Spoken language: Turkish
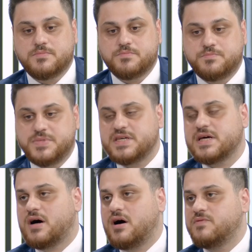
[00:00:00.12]
Bir
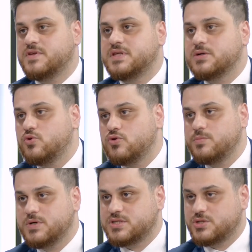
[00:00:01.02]
kere afetten
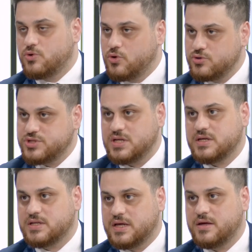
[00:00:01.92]
korunmak için
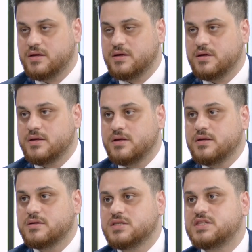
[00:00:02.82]
öncelikle
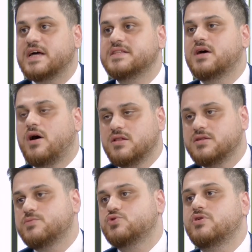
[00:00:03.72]
kendi
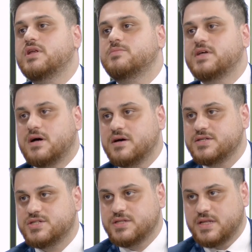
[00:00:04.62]
aldığımız önlemler
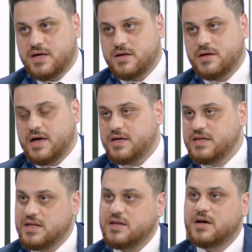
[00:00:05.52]
haricinde
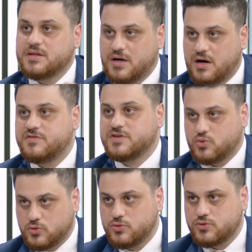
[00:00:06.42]
illa da afet
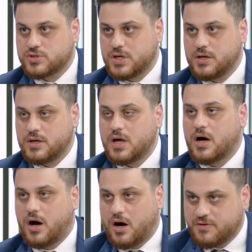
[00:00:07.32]
oluyorsa
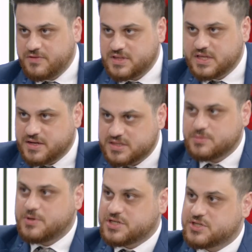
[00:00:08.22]
afetle nasıl
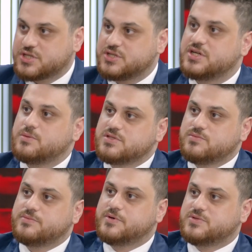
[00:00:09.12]
başa çıkacağımızı
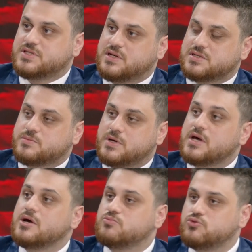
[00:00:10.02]
bilmemiz lazım.
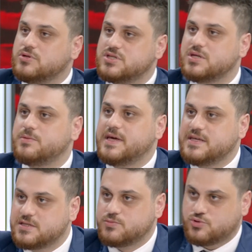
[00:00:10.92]
Bunun için de bir
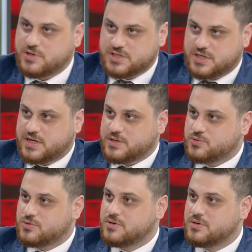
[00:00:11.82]
eğitim süreci gerekiyor.